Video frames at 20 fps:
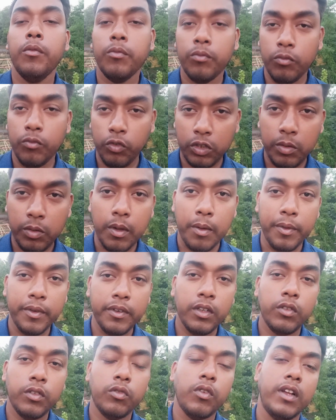মুক্তি পাবেন
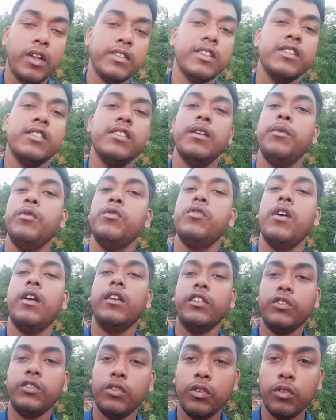তো আজকে সে বিষয়ে
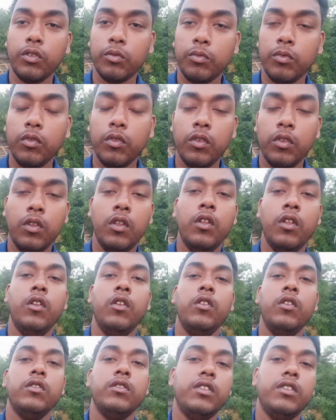আলোচনা করব
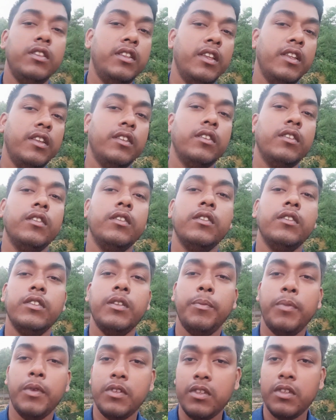শীতের যে
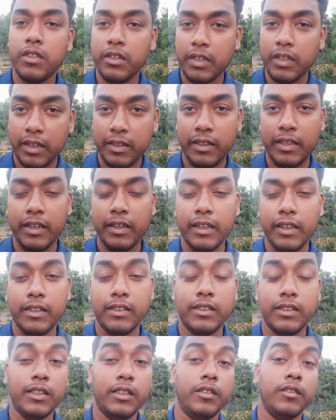পেশিতে টান থাকে
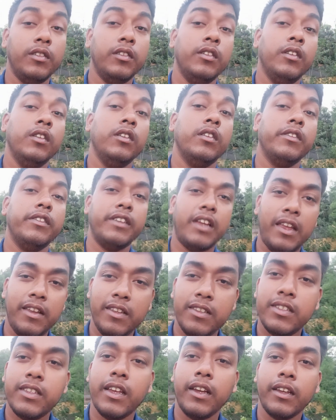যে
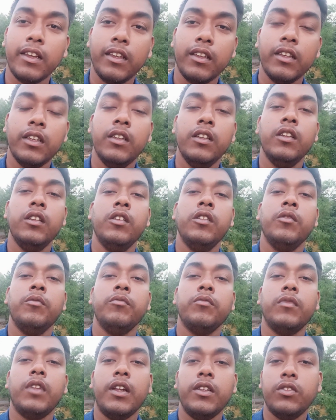ড্রাইনেস থাকে
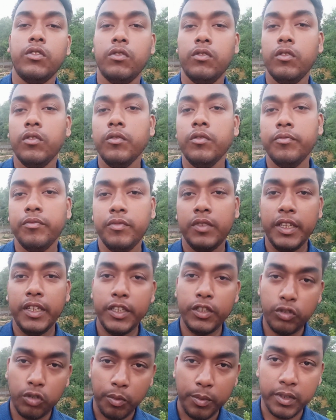তার জন্য কি
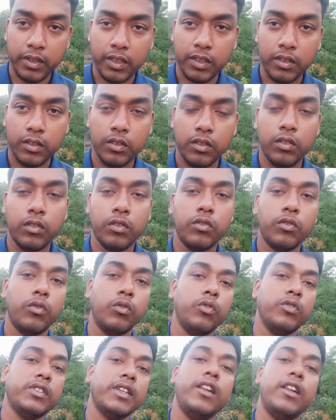কি সমাধান তো
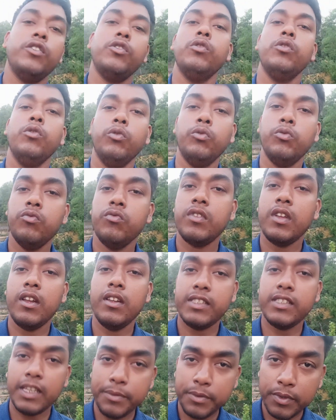চ্যানেল যদি নতুন চ্যানেল
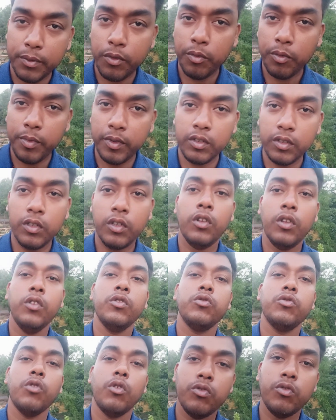সাবস্ক্রাইব করবেন
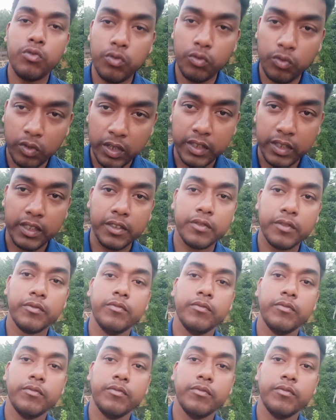চলুন শুরু করা যাক